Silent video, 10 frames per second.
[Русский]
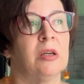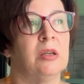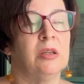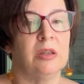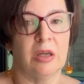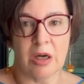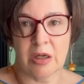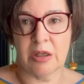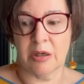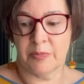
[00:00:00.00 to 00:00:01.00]
И да,
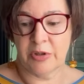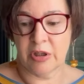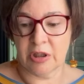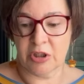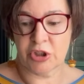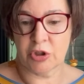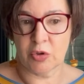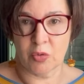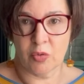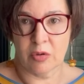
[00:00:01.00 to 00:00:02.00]
я поняла,
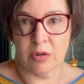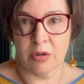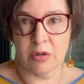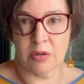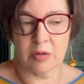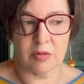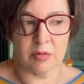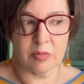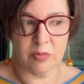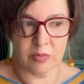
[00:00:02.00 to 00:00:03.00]

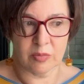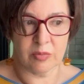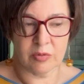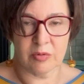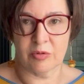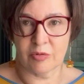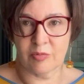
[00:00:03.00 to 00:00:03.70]
что, э,